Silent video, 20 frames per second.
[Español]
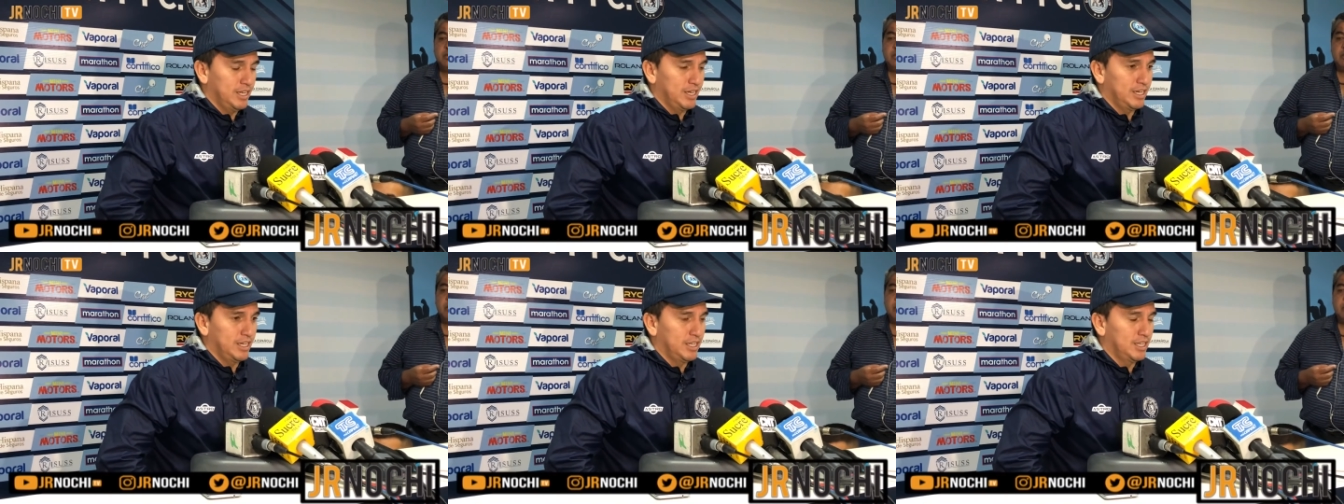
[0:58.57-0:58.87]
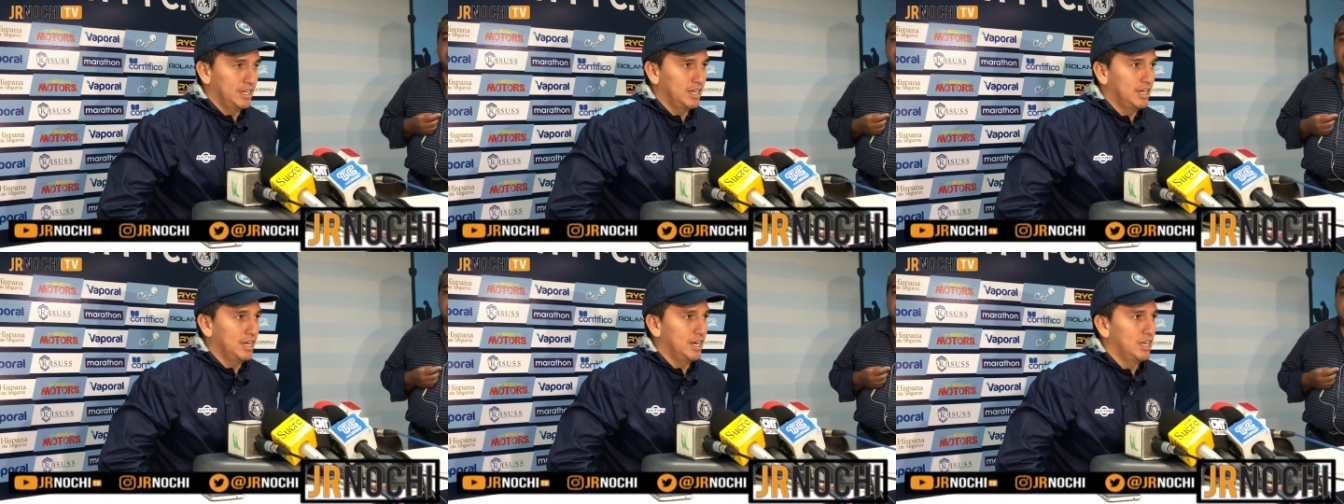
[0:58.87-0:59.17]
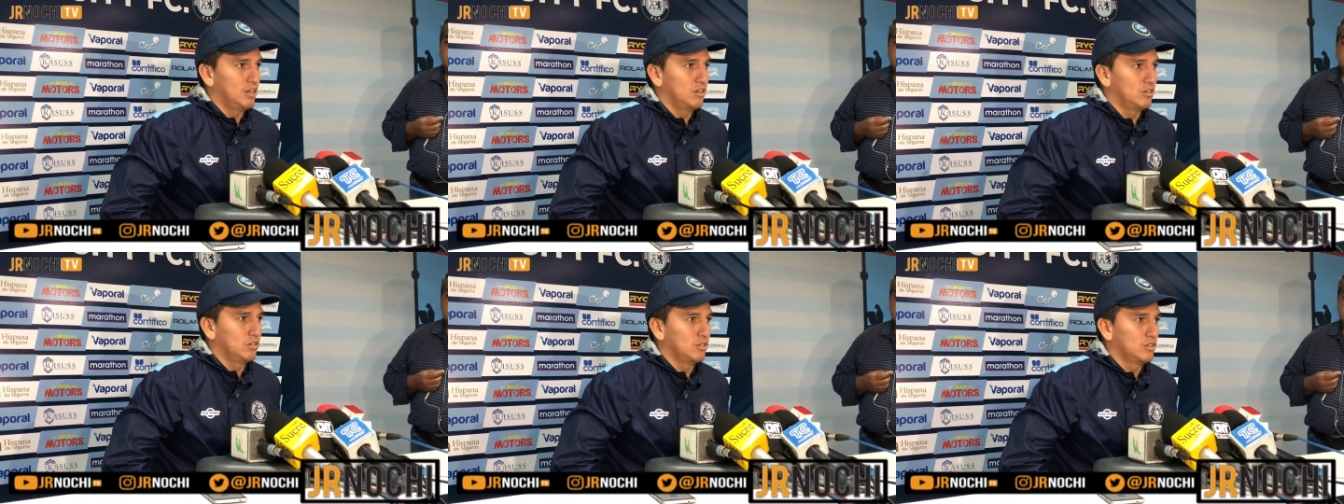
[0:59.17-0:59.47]
criticar
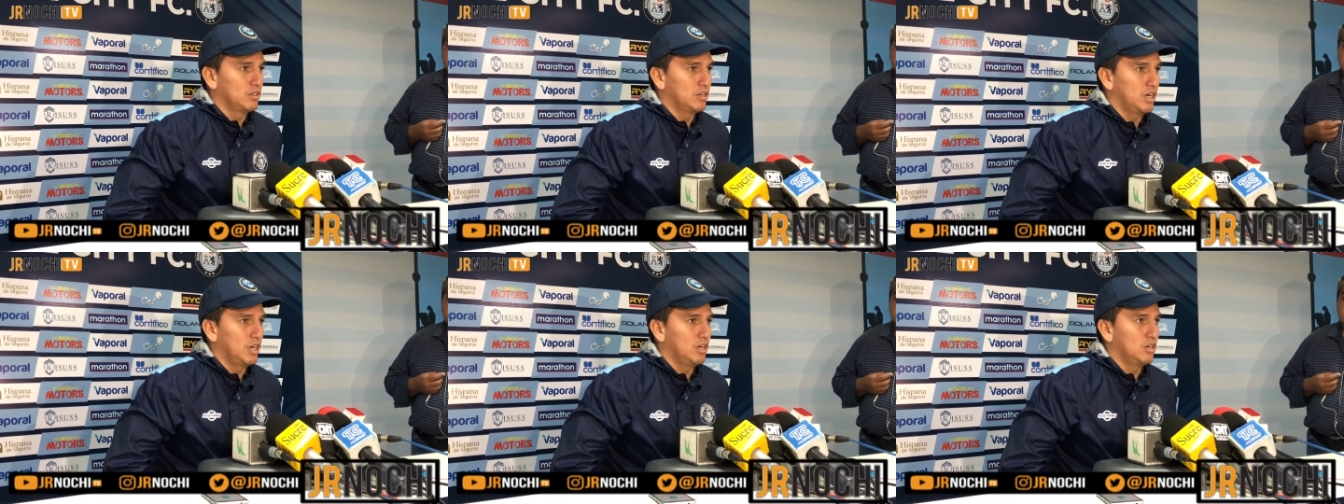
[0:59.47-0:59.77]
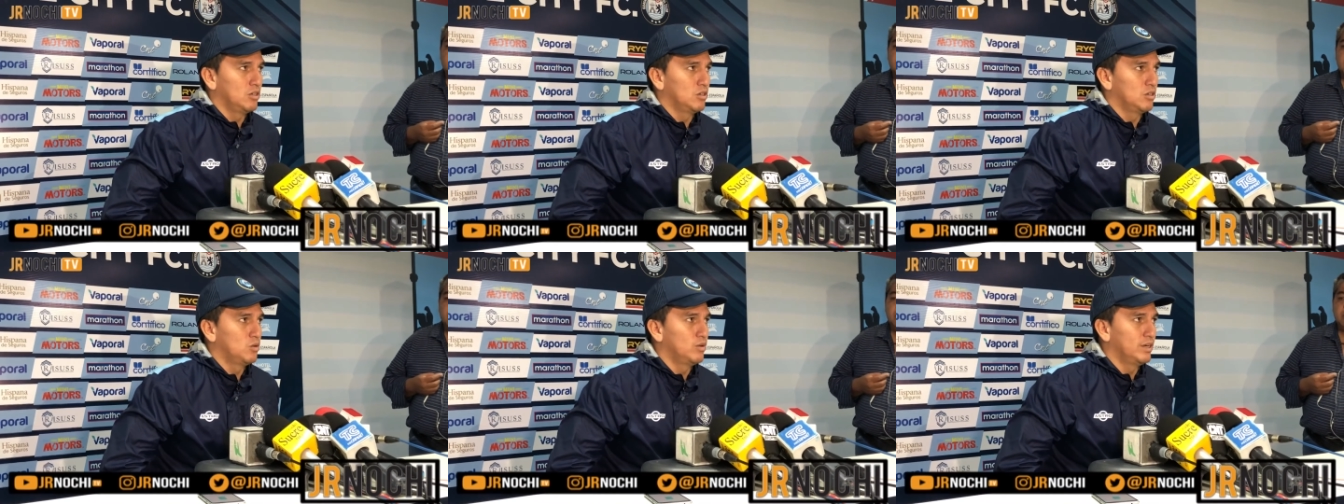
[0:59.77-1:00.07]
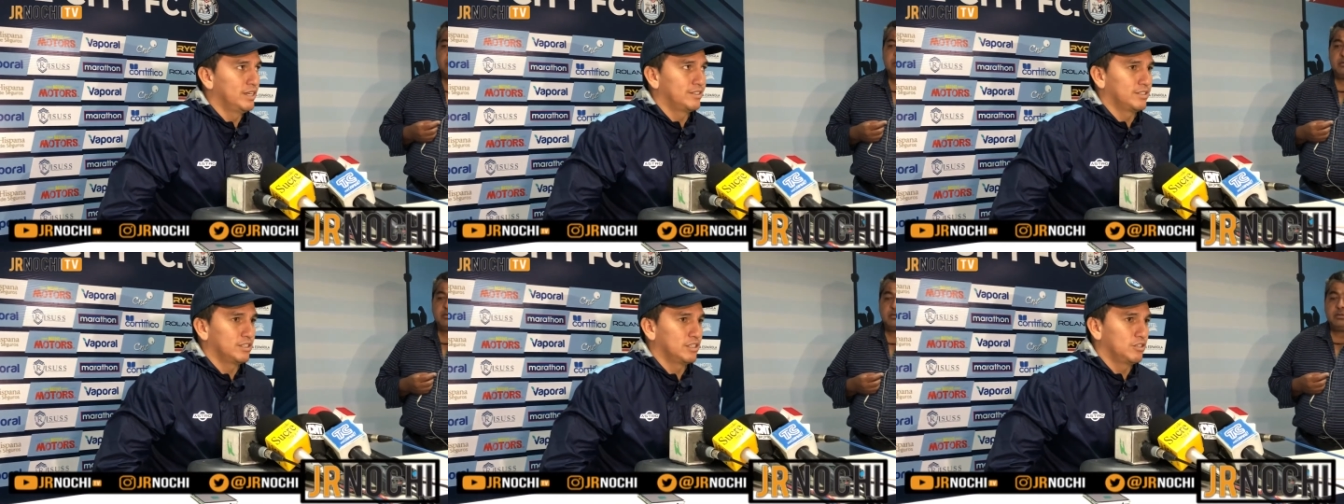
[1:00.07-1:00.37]
a, los
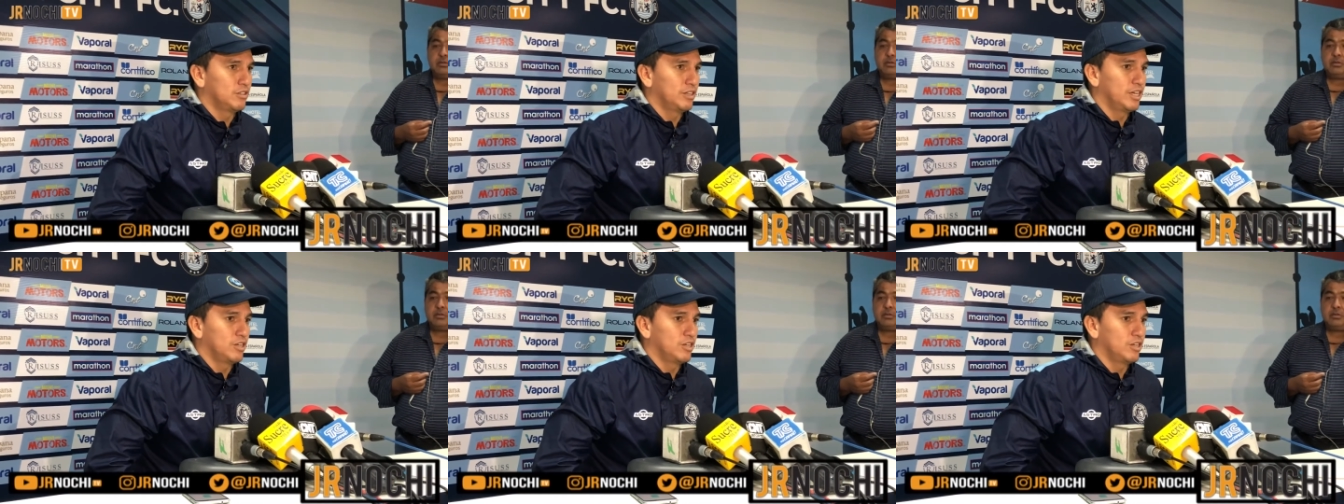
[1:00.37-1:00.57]
jueces, ¿no?